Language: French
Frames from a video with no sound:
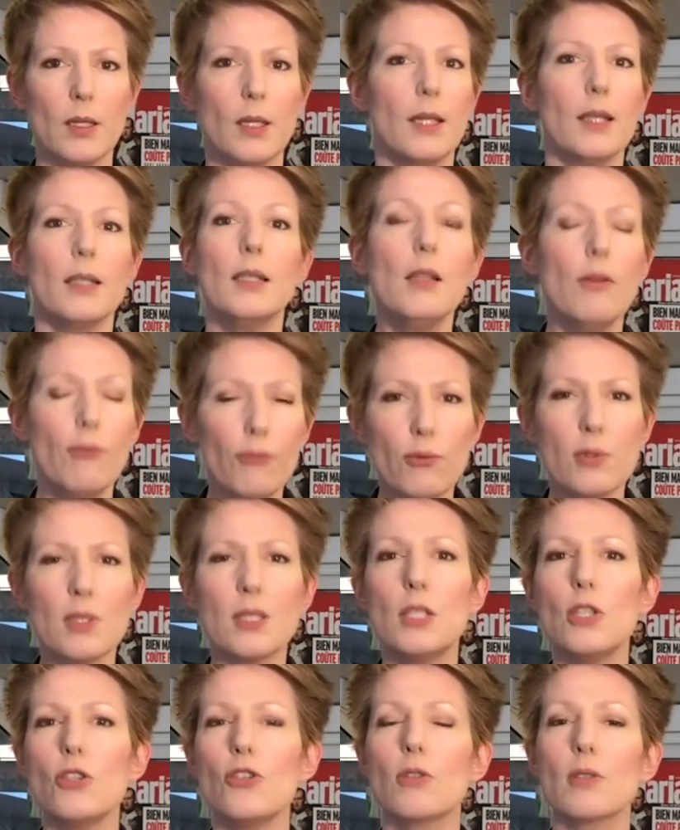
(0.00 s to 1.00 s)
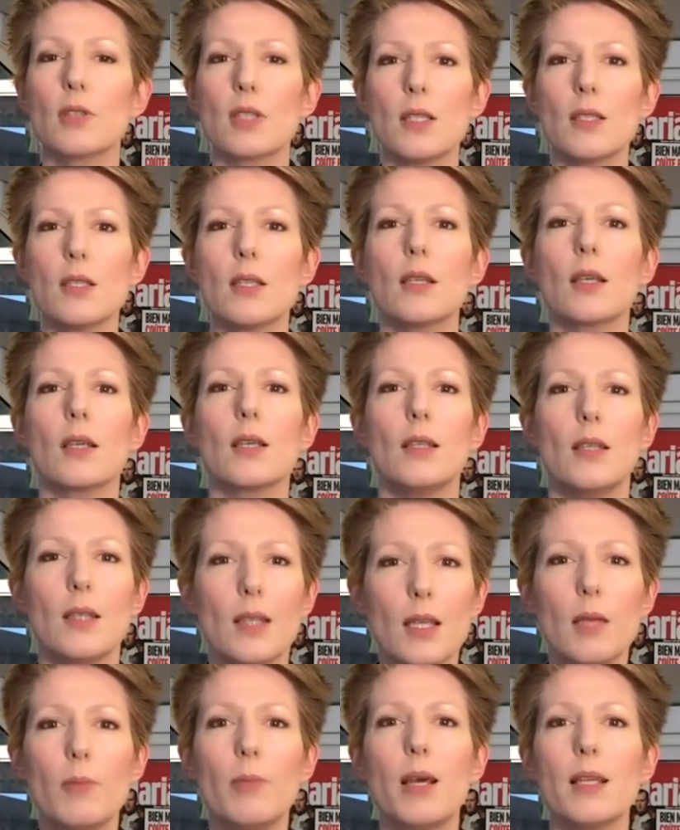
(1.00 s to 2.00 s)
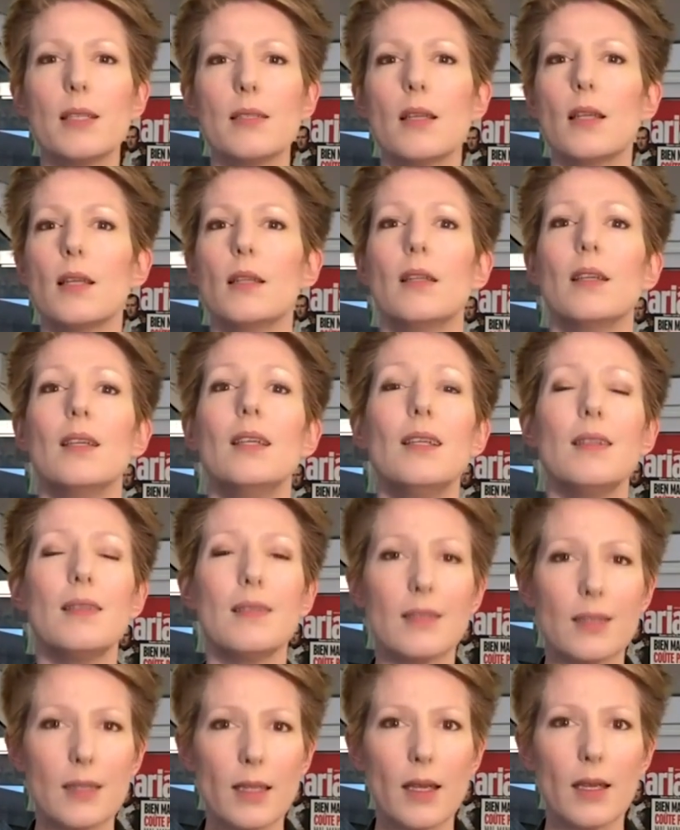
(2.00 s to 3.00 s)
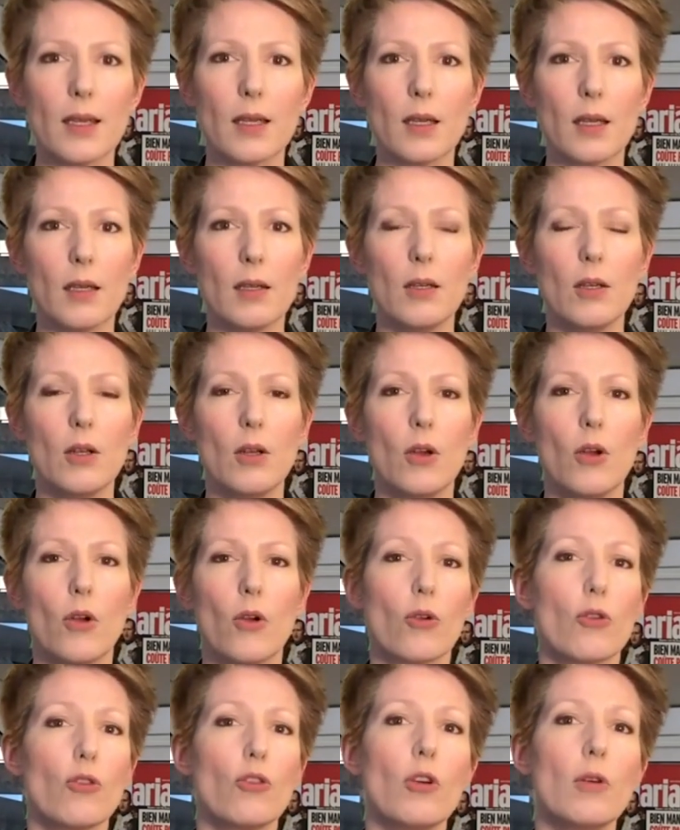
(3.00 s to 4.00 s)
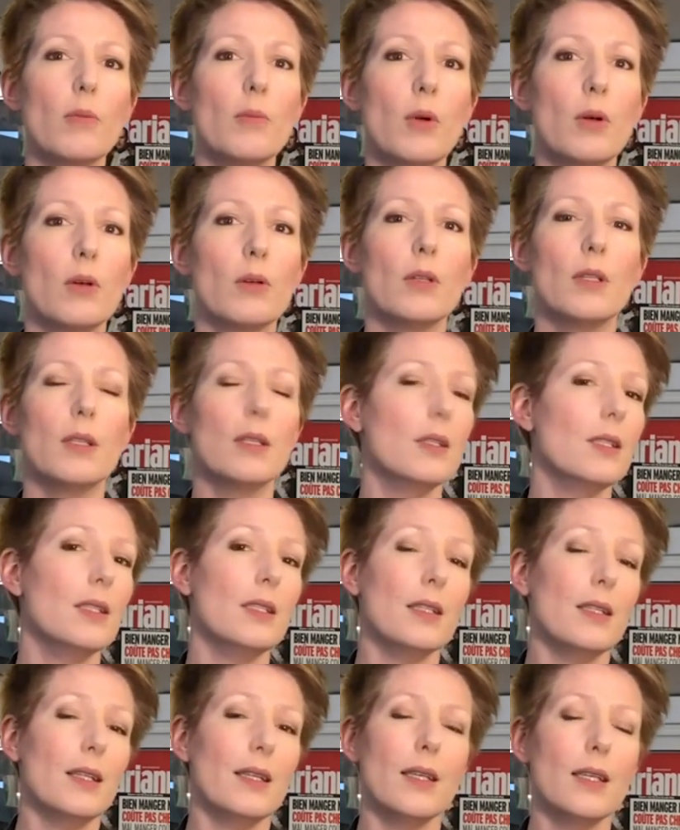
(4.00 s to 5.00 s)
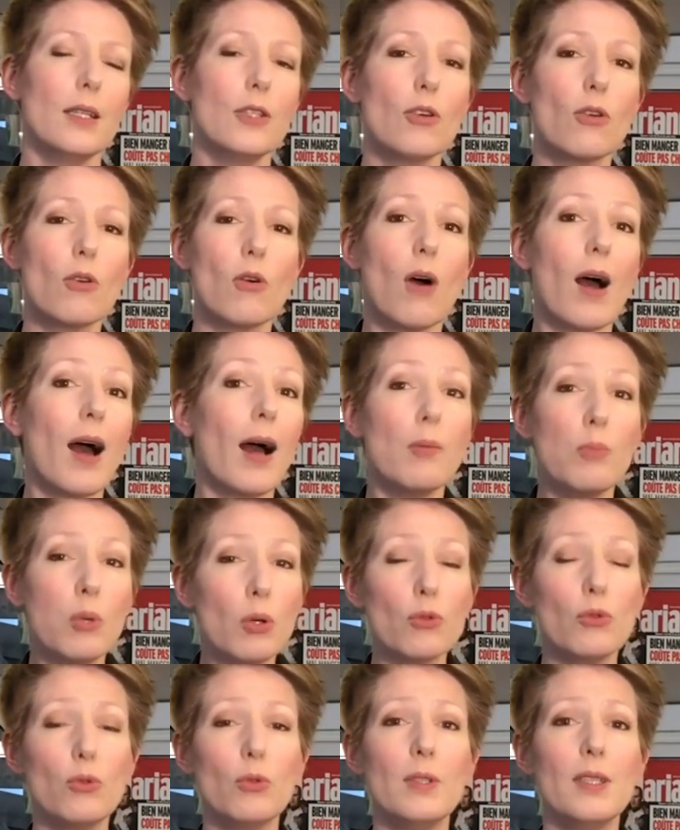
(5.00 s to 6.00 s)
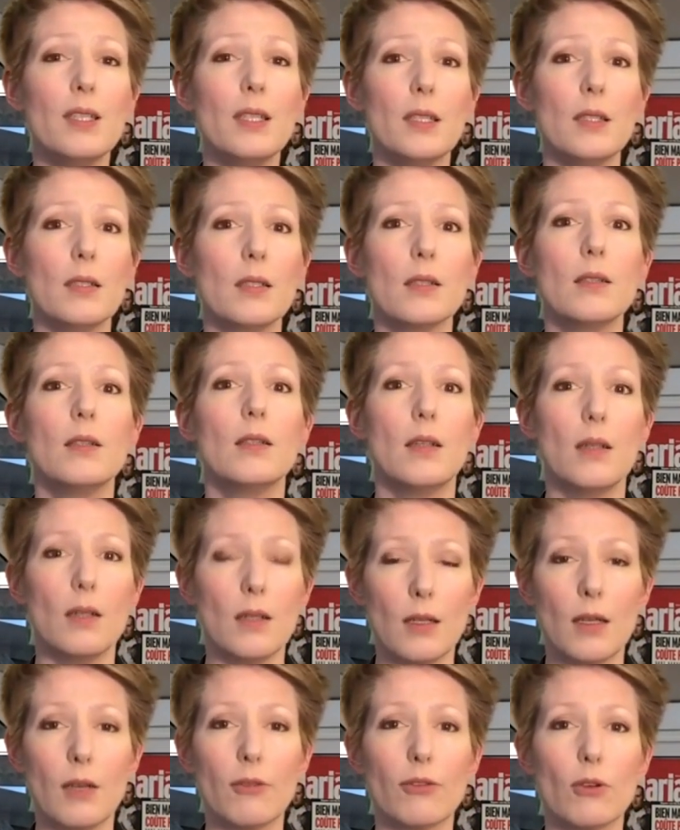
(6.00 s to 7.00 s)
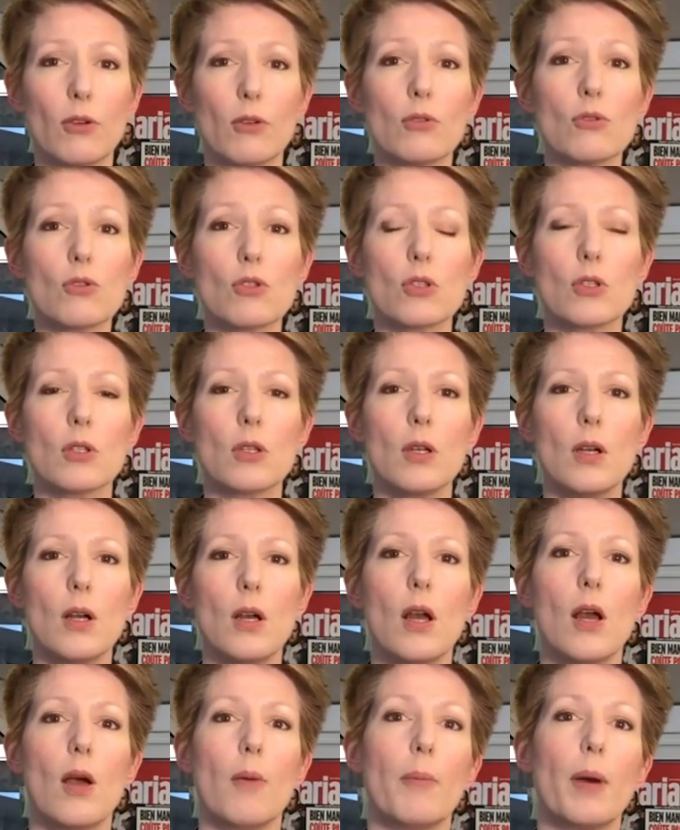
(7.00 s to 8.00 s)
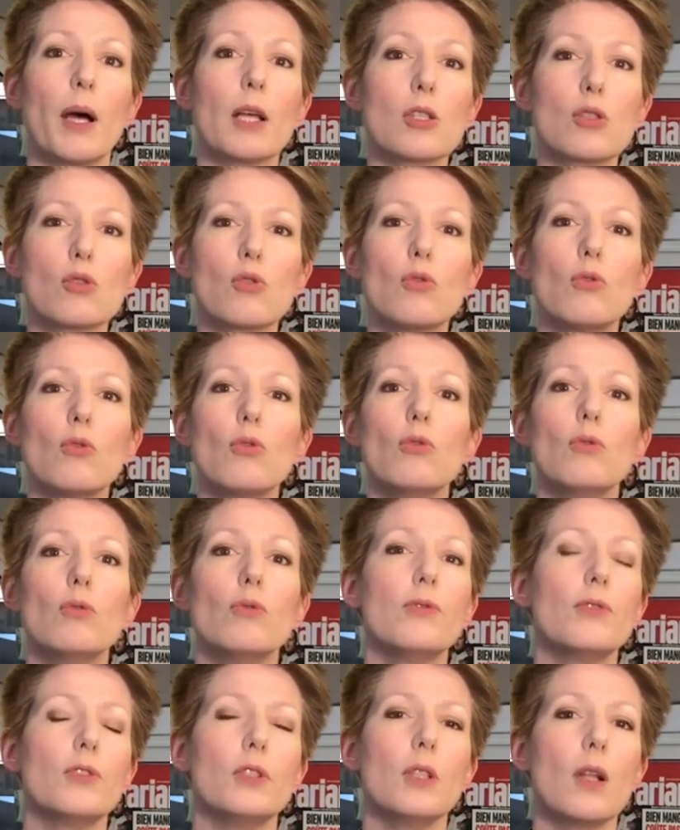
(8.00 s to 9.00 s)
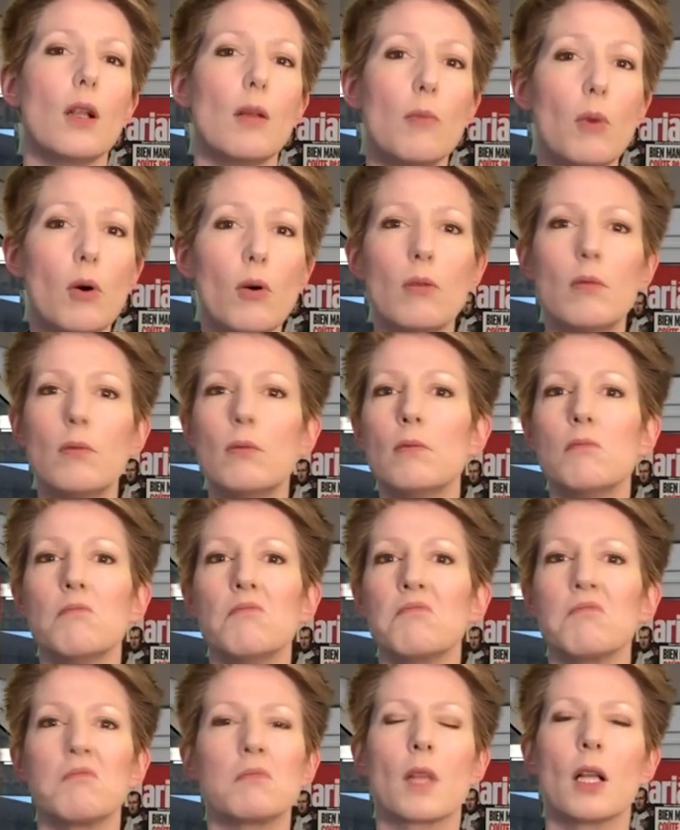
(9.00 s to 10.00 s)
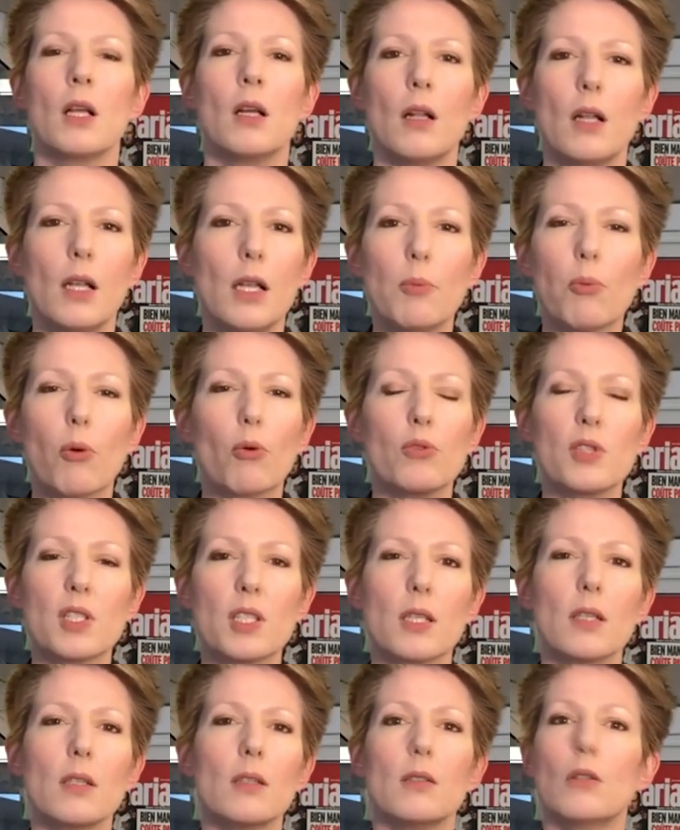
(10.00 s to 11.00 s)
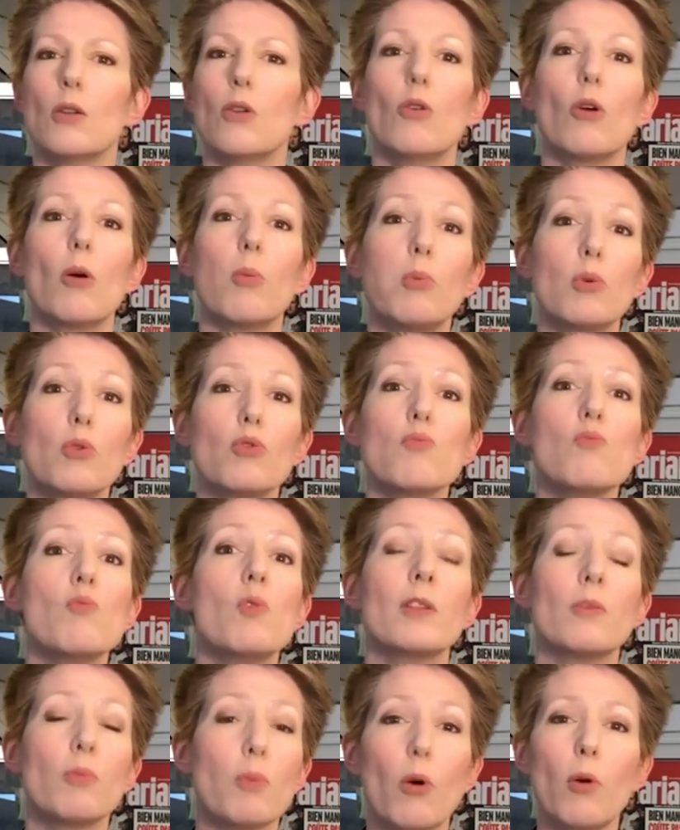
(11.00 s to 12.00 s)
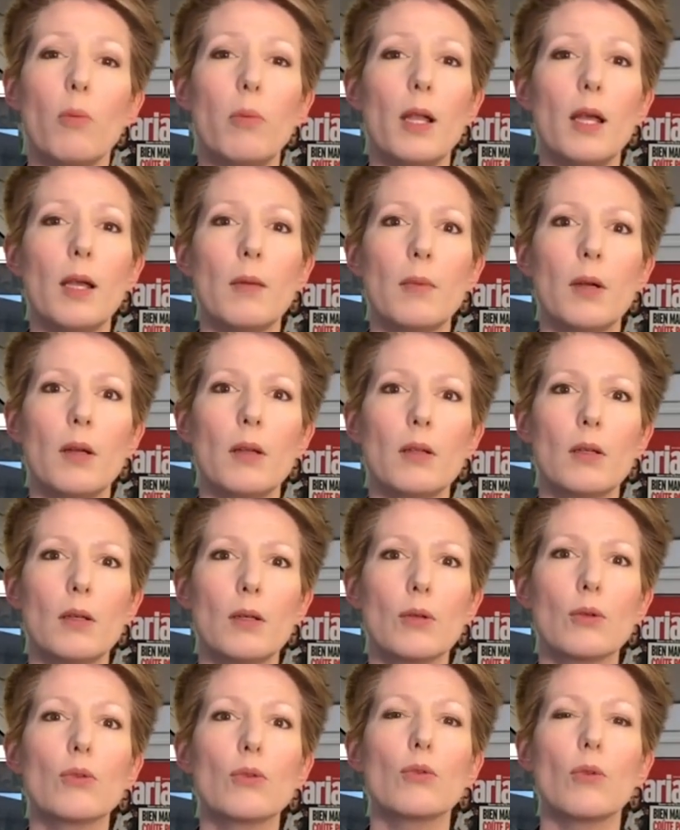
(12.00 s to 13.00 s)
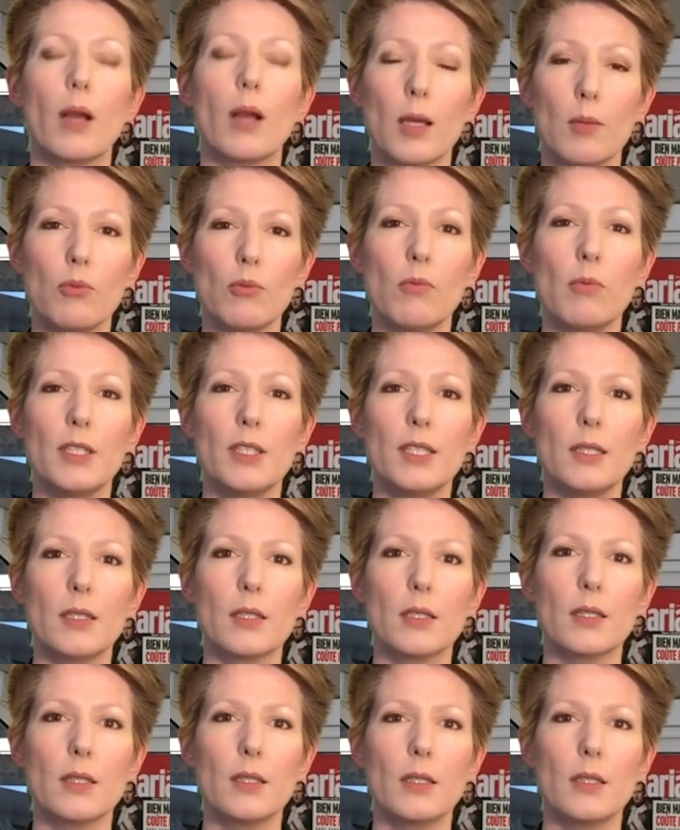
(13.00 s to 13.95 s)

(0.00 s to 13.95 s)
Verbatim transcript: Il fustige dans ses écrits et Bazaine et Thiers comme ayant abandonné la France, parce que finalement, les Prussiens leur posent moins de problèmes que la République.